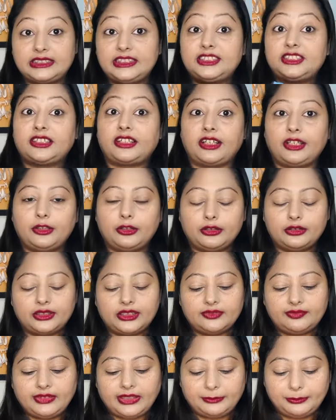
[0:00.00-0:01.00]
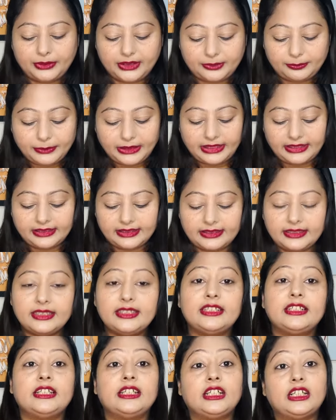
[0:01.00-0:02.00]
सेट रेन के फैब्रिक में आएगा ये
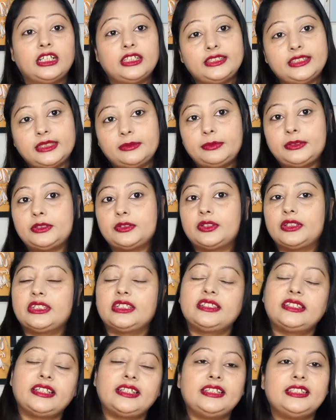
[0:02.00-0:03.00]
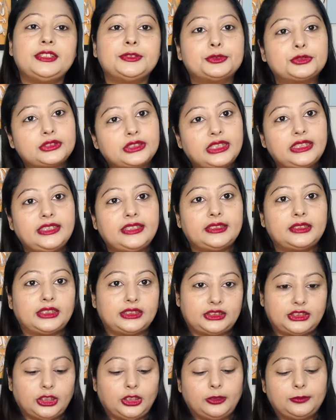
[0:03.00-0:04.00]
ये भी जो है ना डेली यूज़ के लिए एक
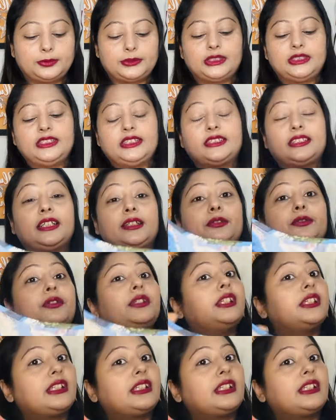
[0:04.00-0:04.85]
अच्छा ऑप्शन रहता है क्योंकि ये